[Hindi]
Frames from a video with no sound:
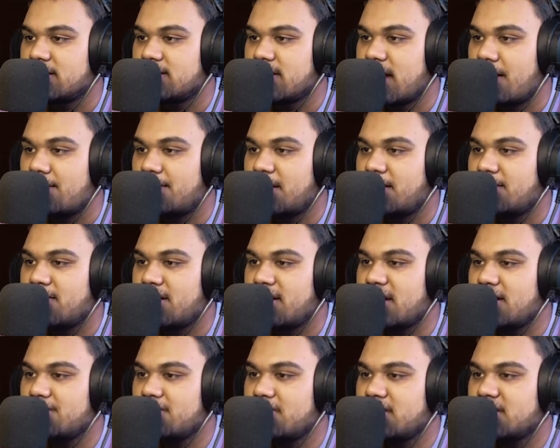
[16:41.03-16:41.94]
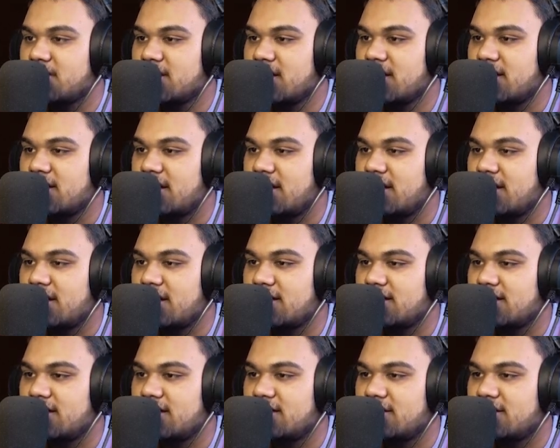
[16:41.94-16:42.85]
सामने वाला भी जगह घेरा
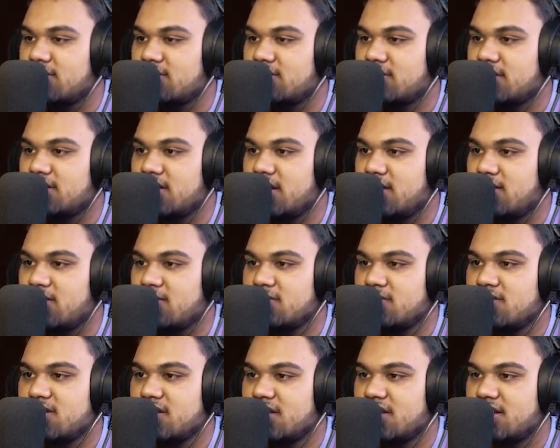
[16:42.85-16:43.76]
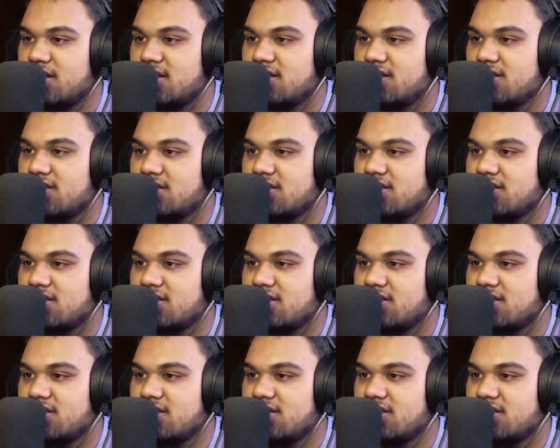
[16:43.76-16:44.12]
दे देता हूँ जितना हो सके